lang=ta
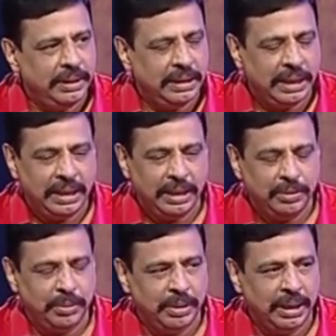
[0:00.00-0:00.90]
சார் இந்த
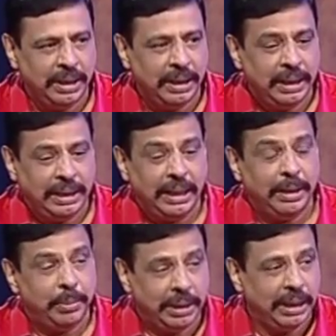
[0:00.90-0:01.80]
மாதிரிலாம் இருக்கு எனக்கு
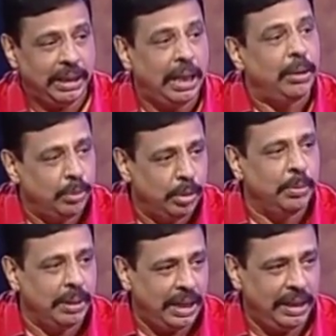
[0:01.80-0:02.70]
நான் இங்கே இருக்கட்டுமா இல்லை
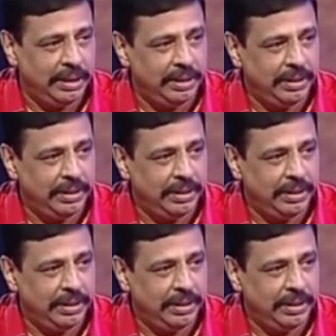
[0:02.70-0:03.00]
நான் போயிட்டுமா